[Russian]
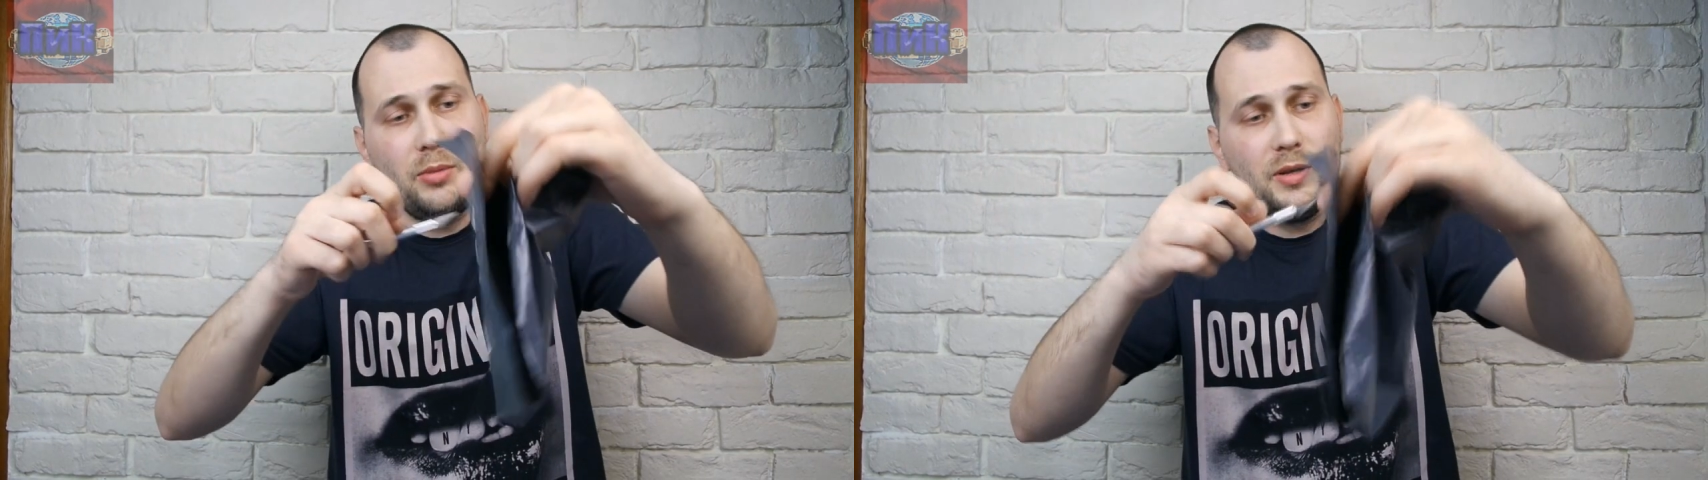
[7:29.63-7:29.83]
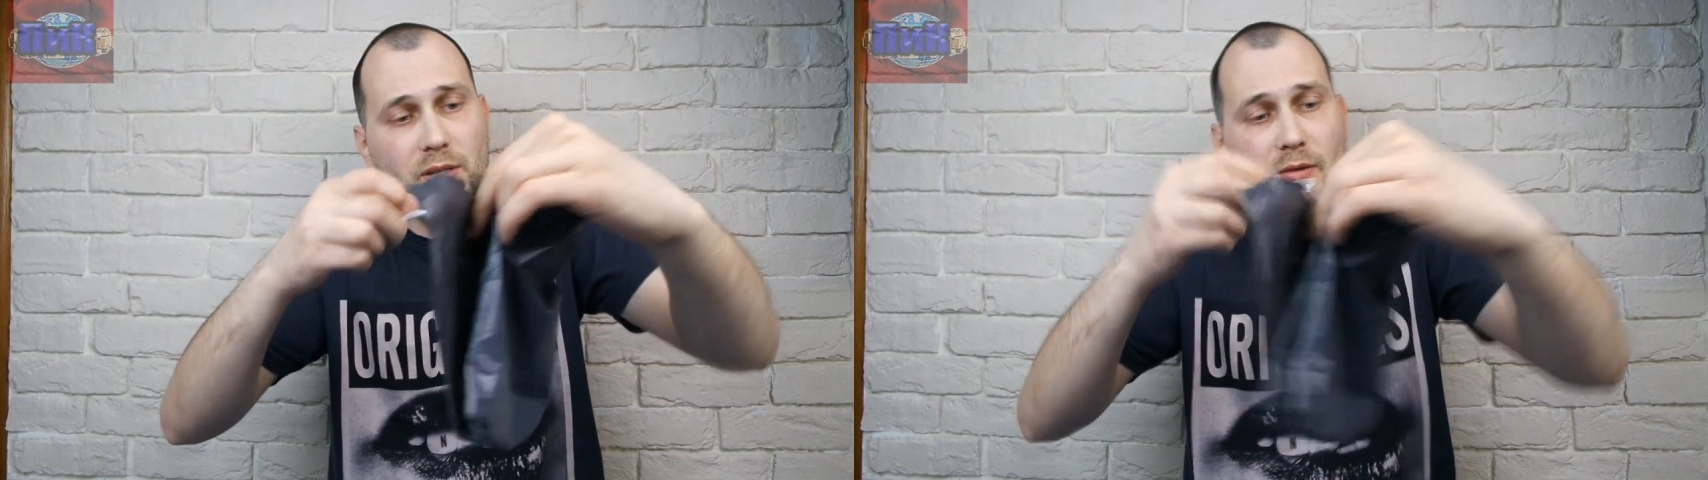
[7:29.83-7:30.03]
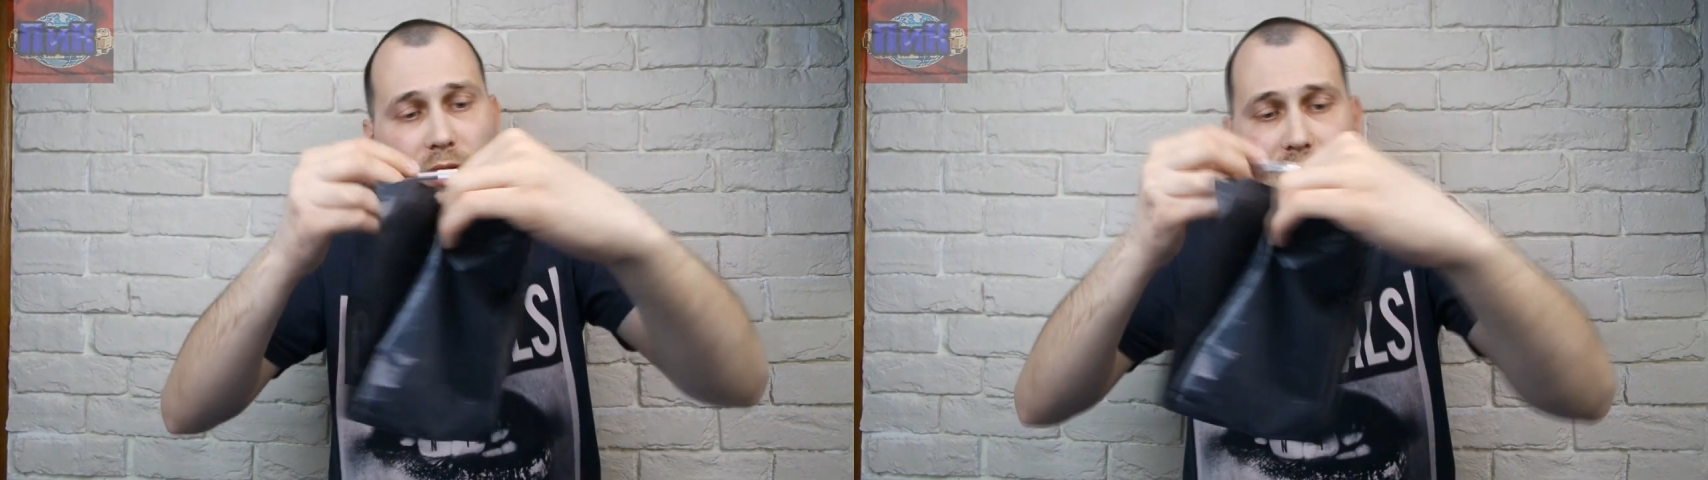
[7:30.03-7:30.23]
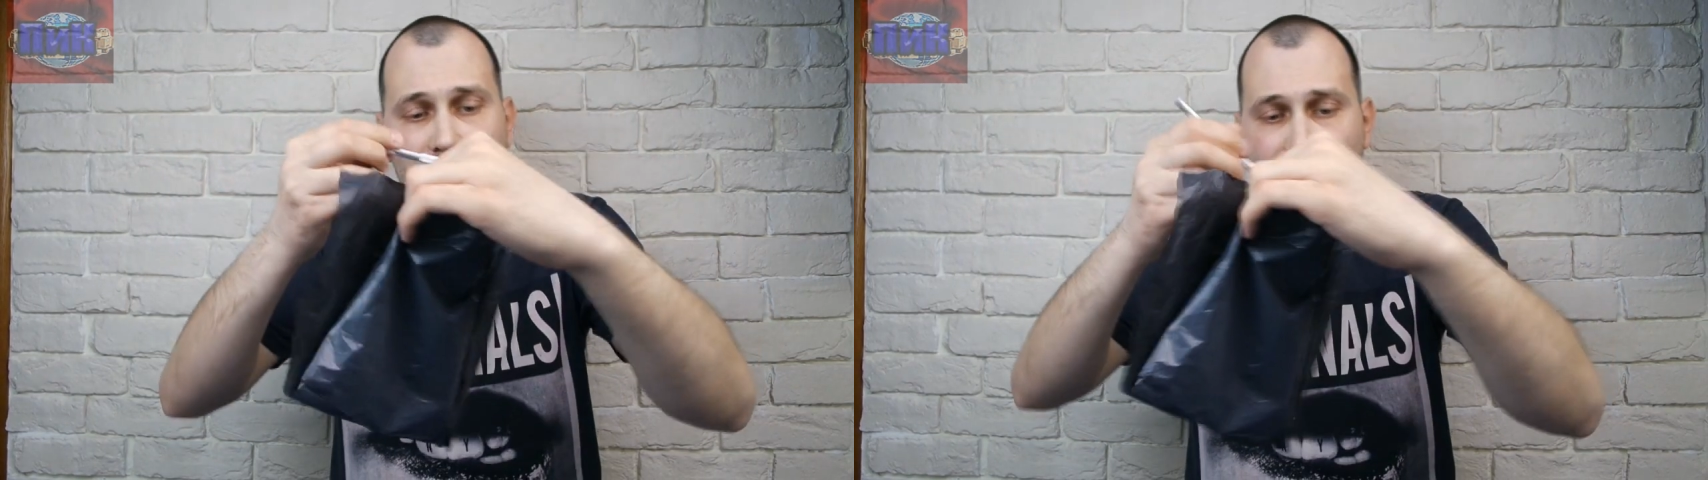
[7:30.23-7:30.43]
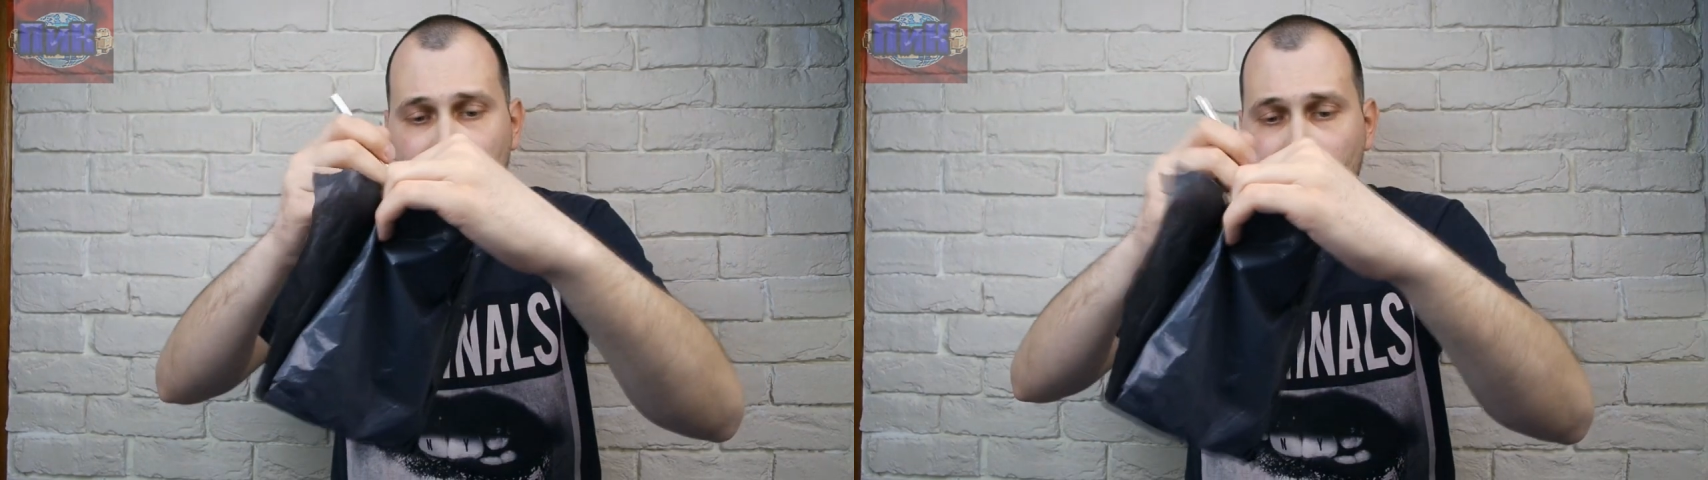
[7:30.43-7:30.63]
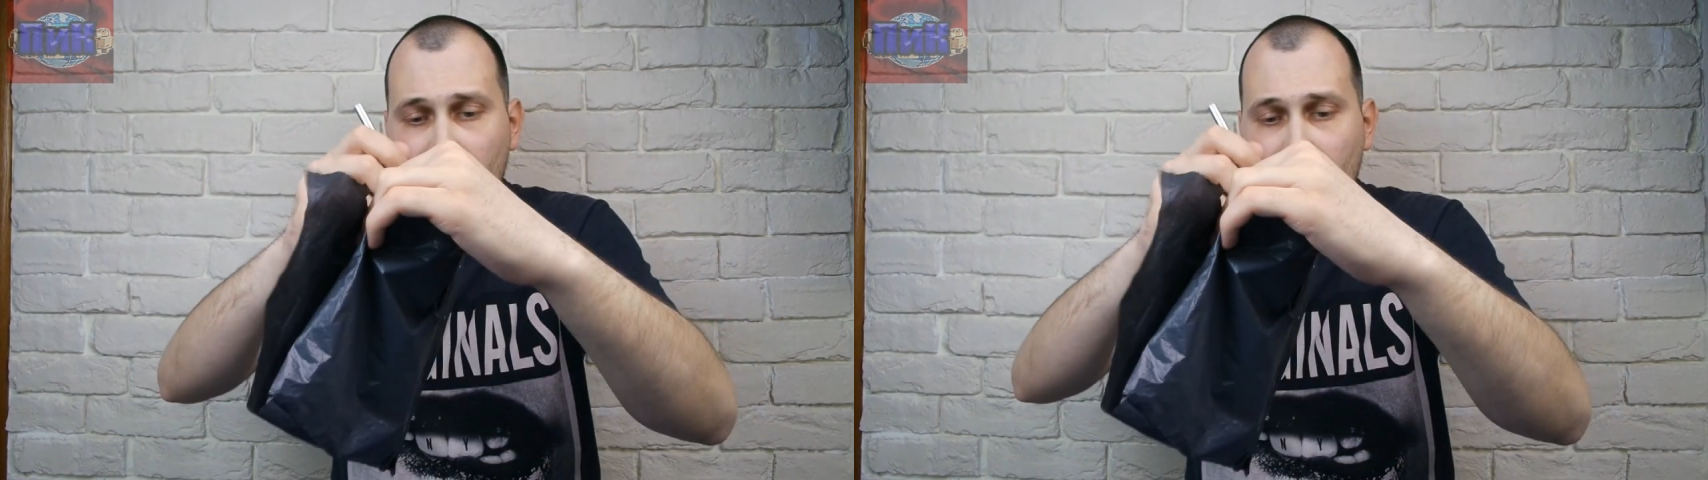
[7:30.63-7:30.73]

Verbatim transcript: образовалась